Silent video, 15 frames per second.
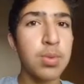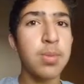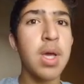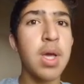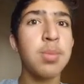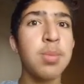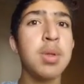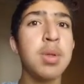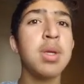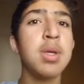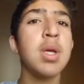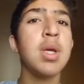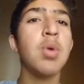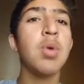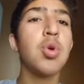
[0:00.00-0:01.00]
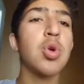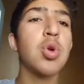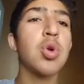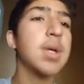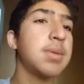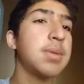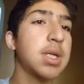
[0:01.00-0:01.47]
beğenmeyi ve yorum
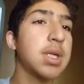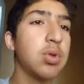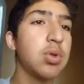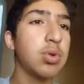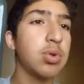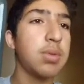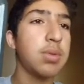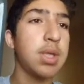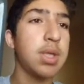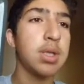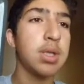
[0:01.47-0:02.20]
atmayı sakın unutmayın.